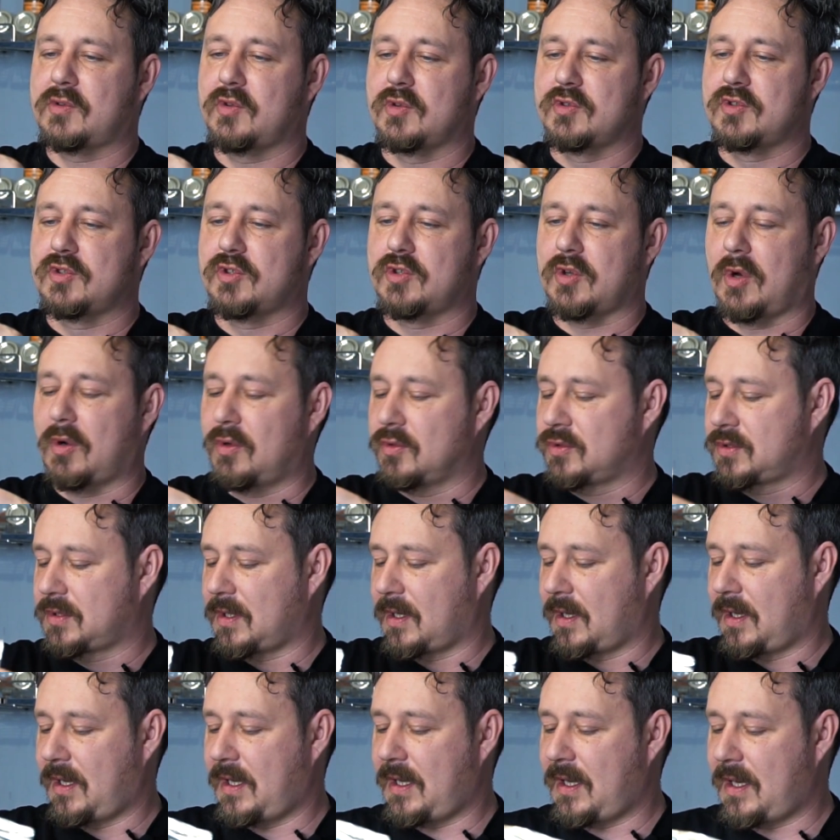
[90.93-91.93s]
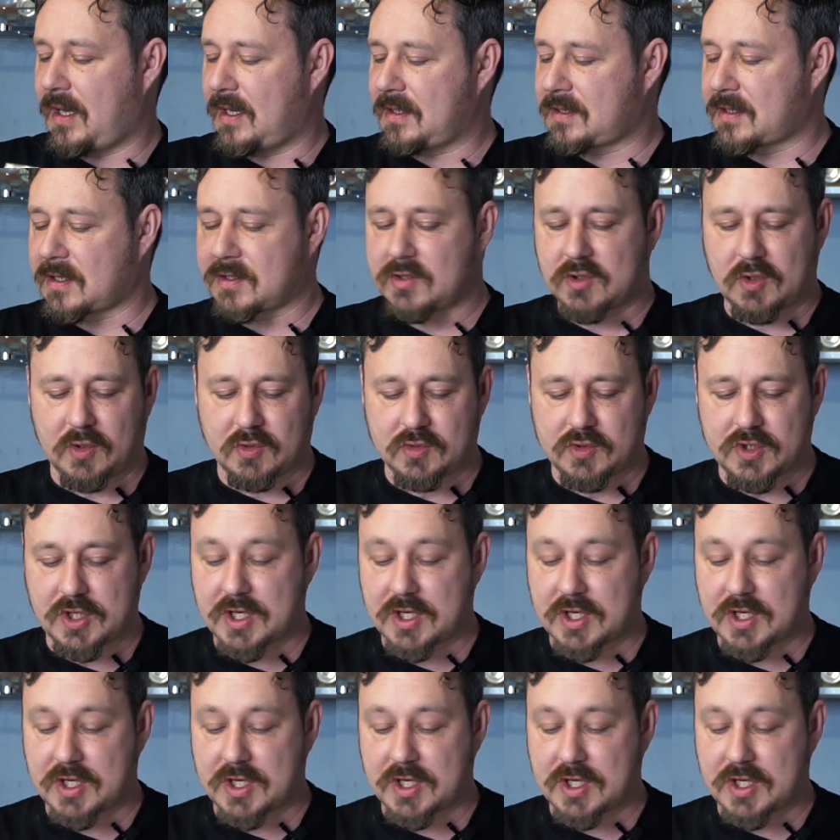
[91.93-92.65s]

Тут соус, и этот соус